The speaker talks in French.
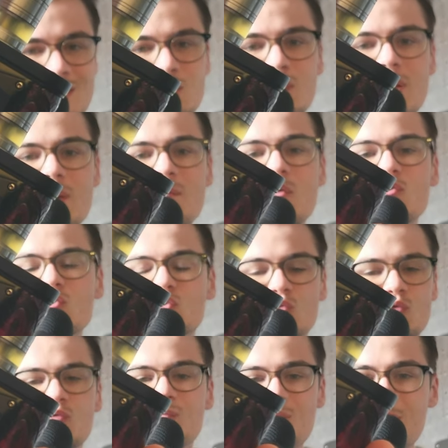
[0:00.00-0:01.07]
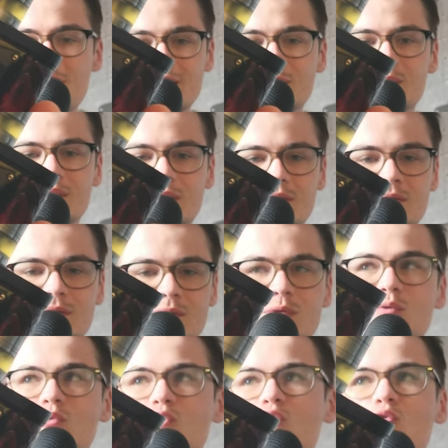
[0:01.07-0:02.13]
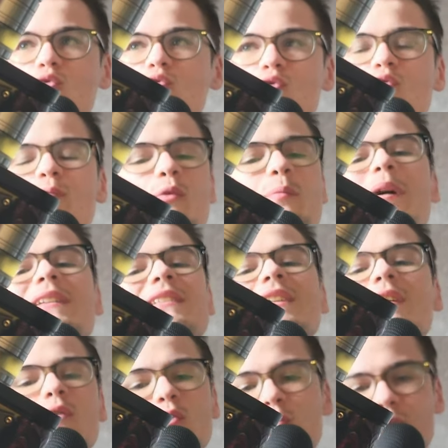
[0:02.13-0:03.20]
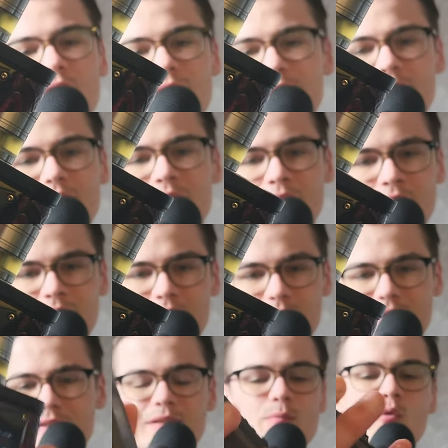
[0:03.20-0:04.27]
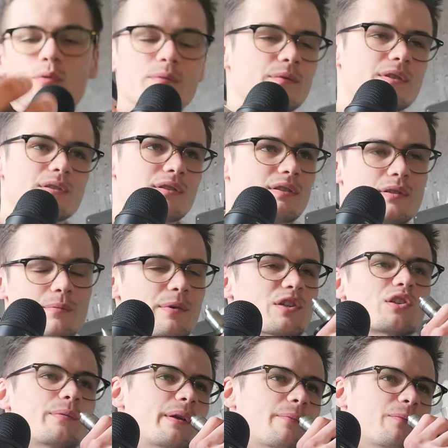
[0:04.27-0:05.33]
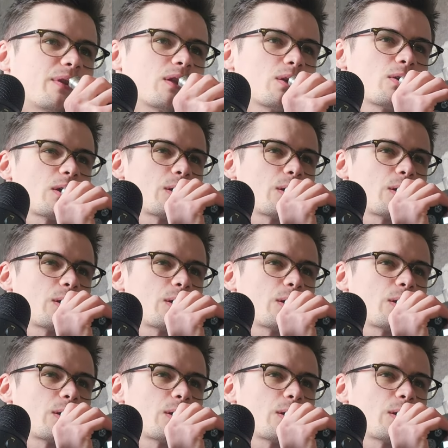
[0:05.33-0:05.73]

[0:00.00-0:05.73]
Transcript: personnellement je trouve magnifique. Tu, peux pas dire le contraire, c'est beau, ça marche très bien.